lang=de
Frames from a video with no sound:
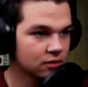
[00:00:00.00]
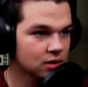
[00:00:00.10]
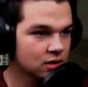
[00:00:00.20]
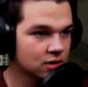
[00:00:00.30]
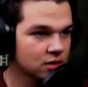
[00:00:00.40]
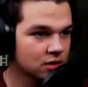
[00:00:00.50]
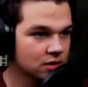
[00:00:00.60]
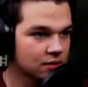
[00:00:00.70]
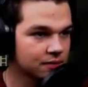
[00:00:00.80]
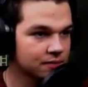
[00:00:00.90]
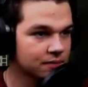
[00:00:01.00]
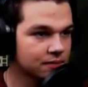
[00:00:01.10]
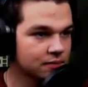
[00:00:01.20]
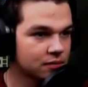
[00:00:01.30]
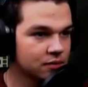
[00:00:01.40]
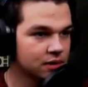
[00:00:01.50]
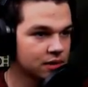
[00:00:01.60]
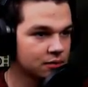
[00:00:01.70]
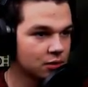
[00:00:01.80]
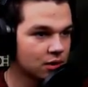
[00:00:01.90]
Was ist das hier?
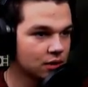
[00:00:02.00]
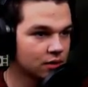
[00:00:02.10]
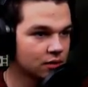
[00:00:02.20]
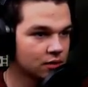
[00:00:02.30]
Teamwork.